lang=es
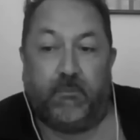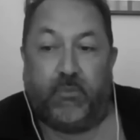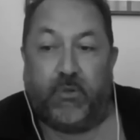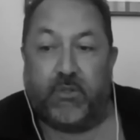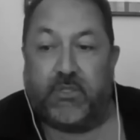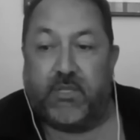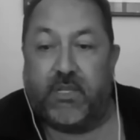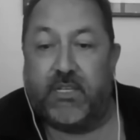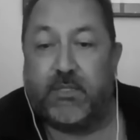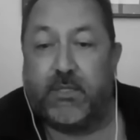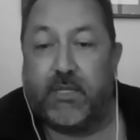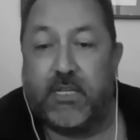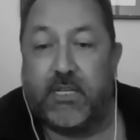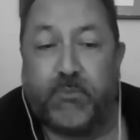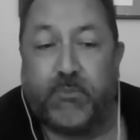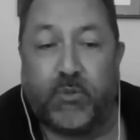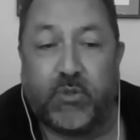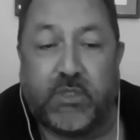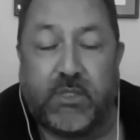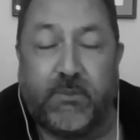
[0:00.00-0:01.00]
Pues es,
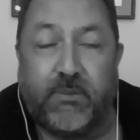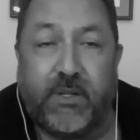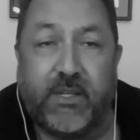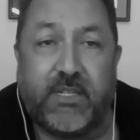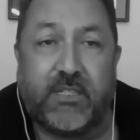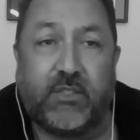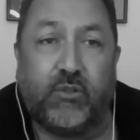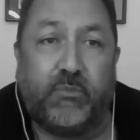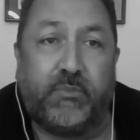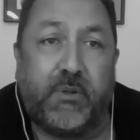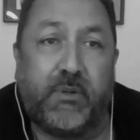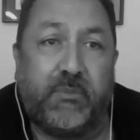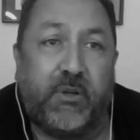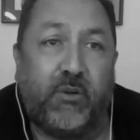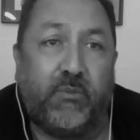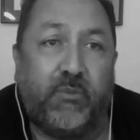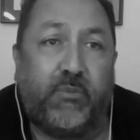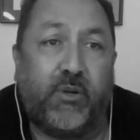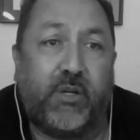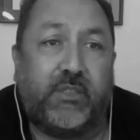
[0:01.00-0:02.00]
posible esto
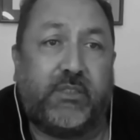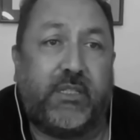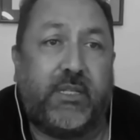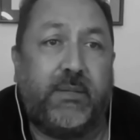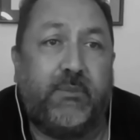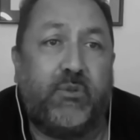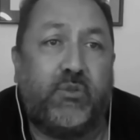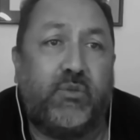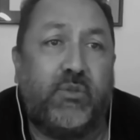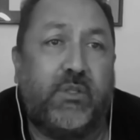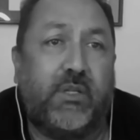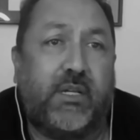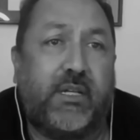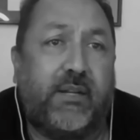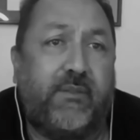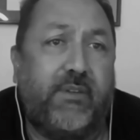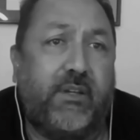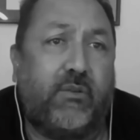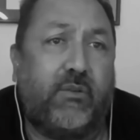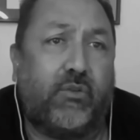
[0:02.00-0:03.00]
primero porque tenemos una
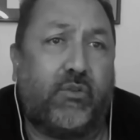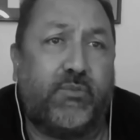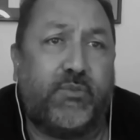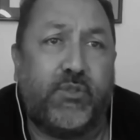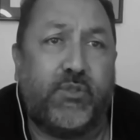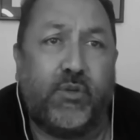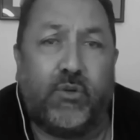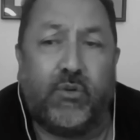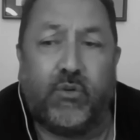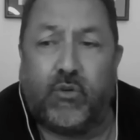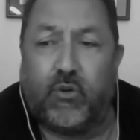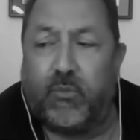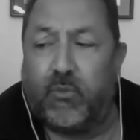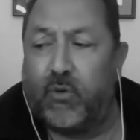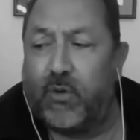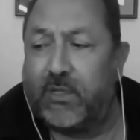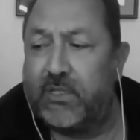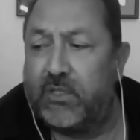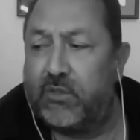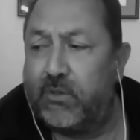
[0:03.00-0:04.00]
grave corrupción, como
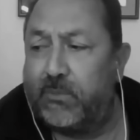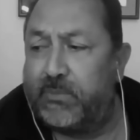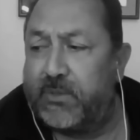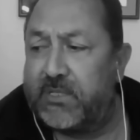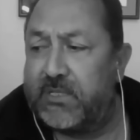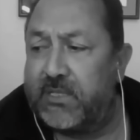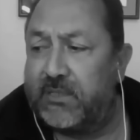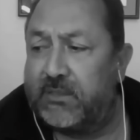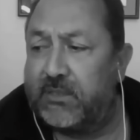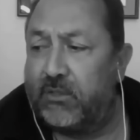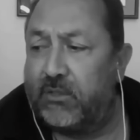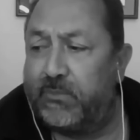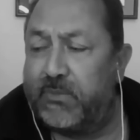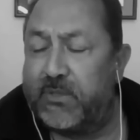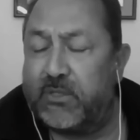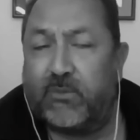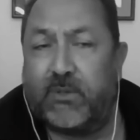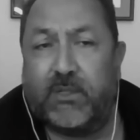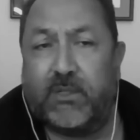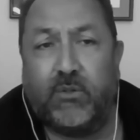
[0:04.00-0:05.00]
lo ha dicho el presidente
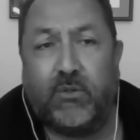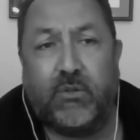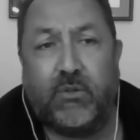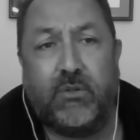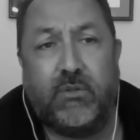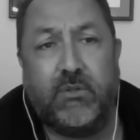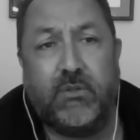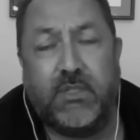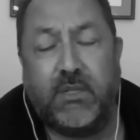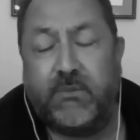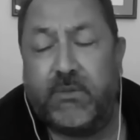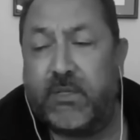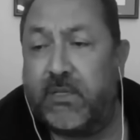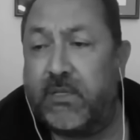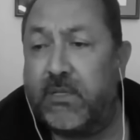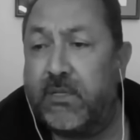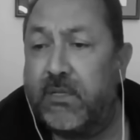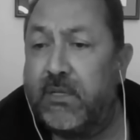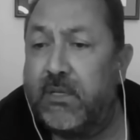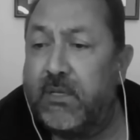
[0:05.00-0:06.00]
López Obrador,
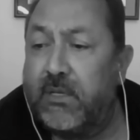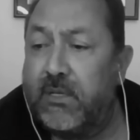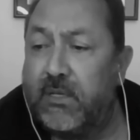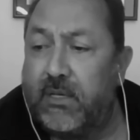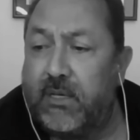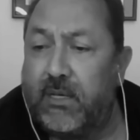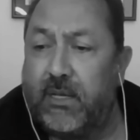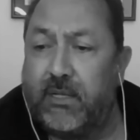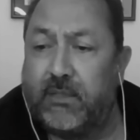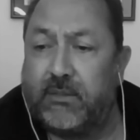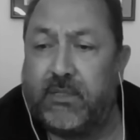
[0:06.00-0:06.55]
Sabina, eh,